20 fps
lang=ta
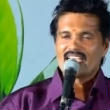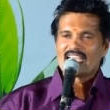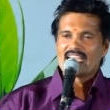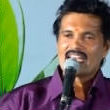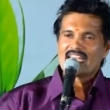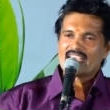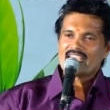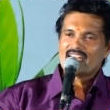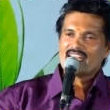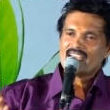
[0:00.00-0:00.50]

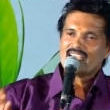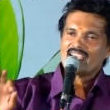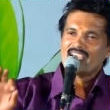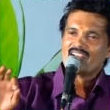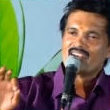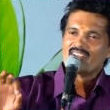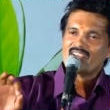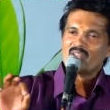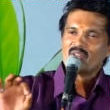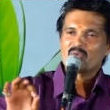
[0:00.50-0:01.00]
இன்றைக்கெல்லாம்
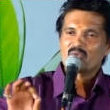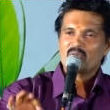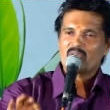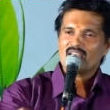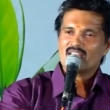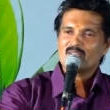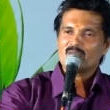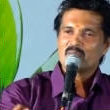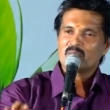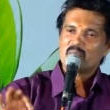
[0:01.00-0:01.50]
யார்கிட்டயாவது
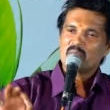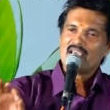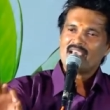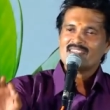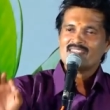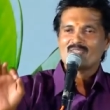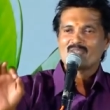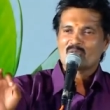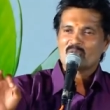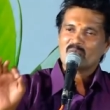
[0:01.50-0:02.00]
உட்காந்து
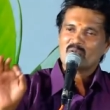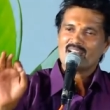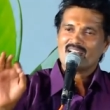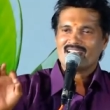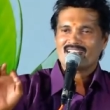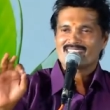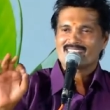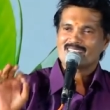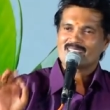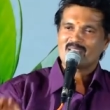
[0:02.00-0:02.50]
பேசி ரொம்ப
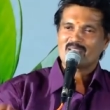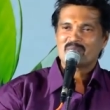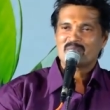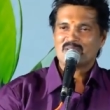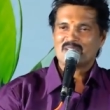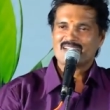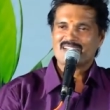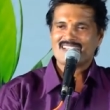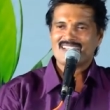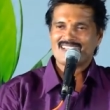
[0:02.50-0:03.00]
நாள் ஆச்சு
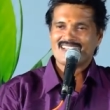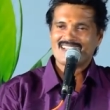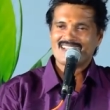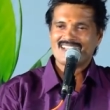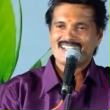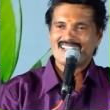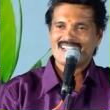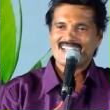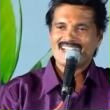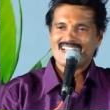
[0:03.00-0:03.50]
தெரியுமா
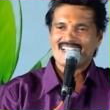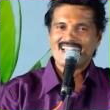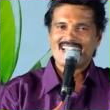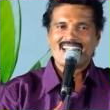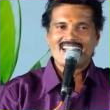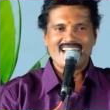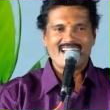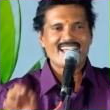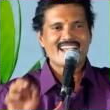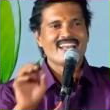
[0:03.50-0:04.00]

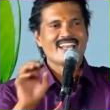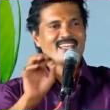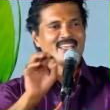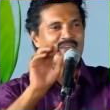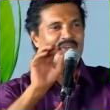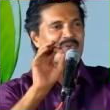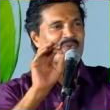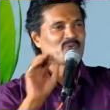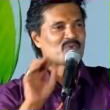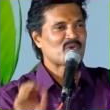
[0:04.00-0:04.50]
நான்லாம்
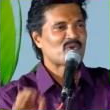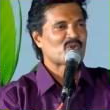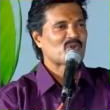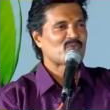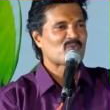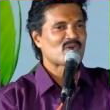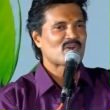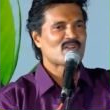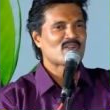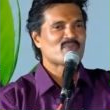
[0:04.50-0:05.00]
எங்கள் ஊருக்கு
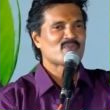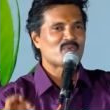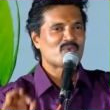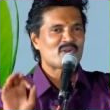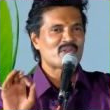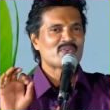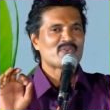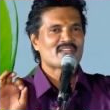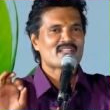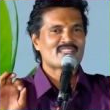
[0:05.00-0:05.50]
போனால்
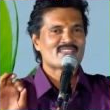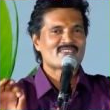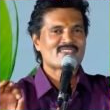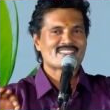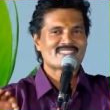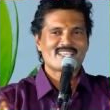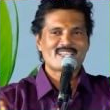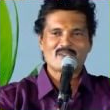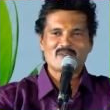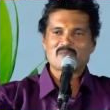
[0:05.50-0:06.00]
பொறி வறுத்து
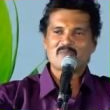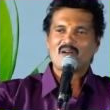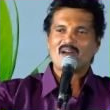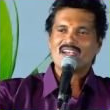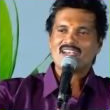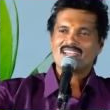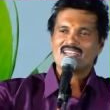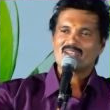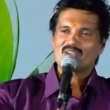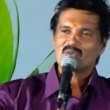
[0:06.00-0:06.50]
வச்சு எங்கள்
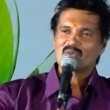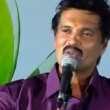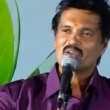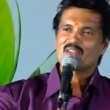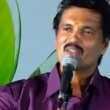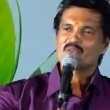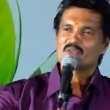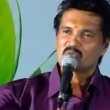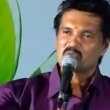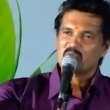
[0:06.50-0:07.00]
பாட்டிக்கிட்ட
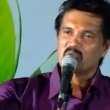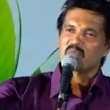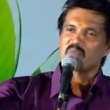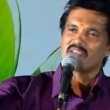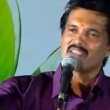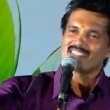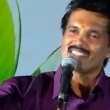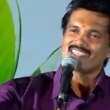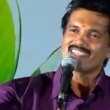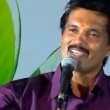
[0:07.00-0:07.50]
உட்காந்து சும்மா
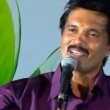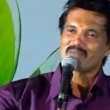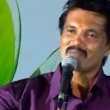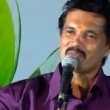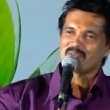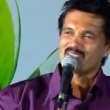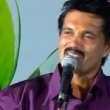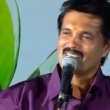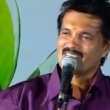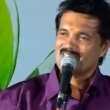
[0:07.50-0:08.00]
பேசிக்கிட்டே
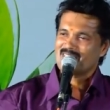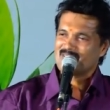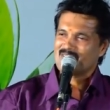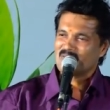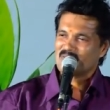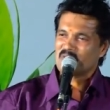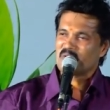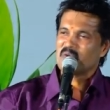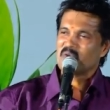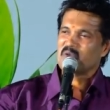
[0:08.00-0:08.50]
இருப்பேன்
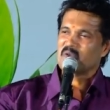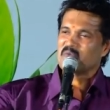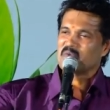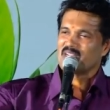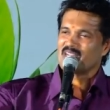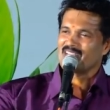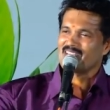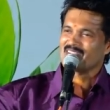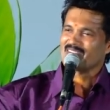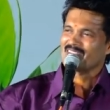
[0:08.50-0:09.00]
ஒரு ஒரு
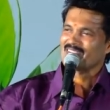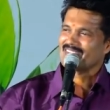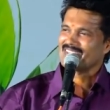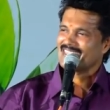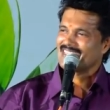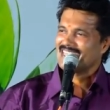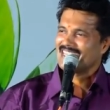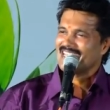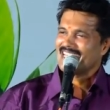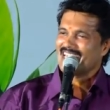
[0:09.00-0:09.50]
மணி நேரம்
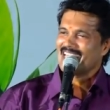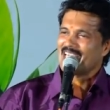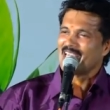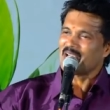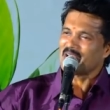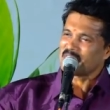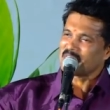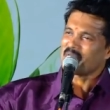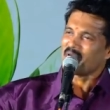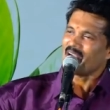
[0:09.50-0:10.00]

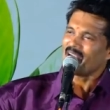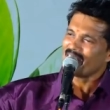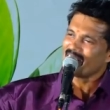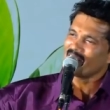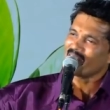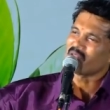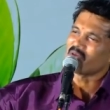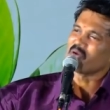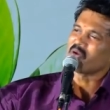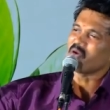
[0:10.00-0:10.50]
எங்கள் பாட்டி
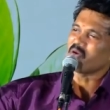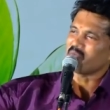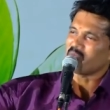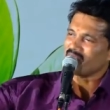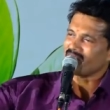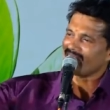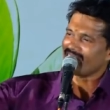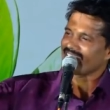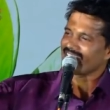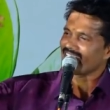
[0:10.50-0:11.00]
ஏதோ
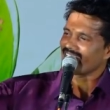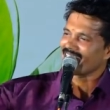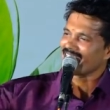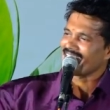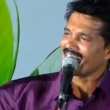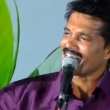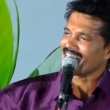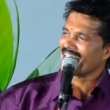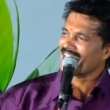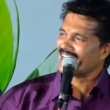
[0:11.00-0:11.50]
பேசிக்கிட்டு
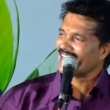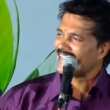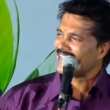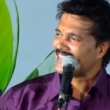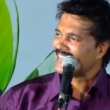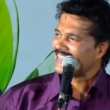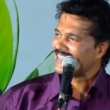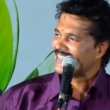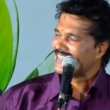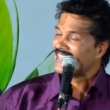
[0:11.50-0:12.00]
இருக்கும்
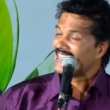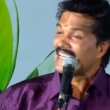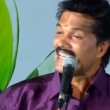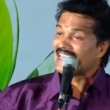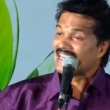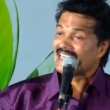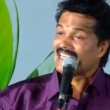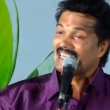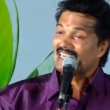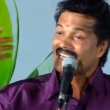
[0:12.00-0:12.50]
கதையெல்லாம்
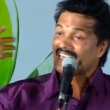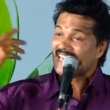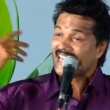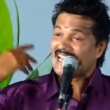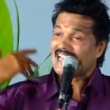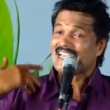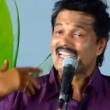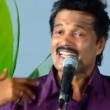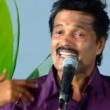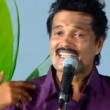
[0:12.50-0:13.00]
இன்றைக்கி
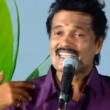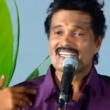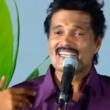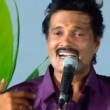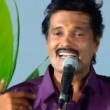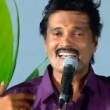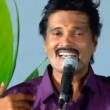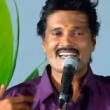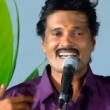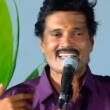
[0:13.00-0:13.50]

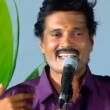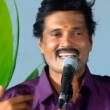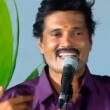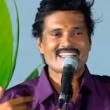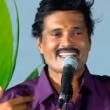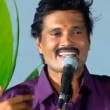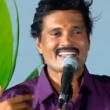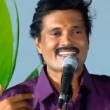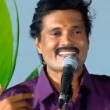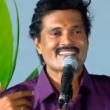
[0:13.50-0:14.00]
கேட்குறதுக்கும் ஆள்
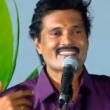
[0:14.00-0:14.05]
கிடையாது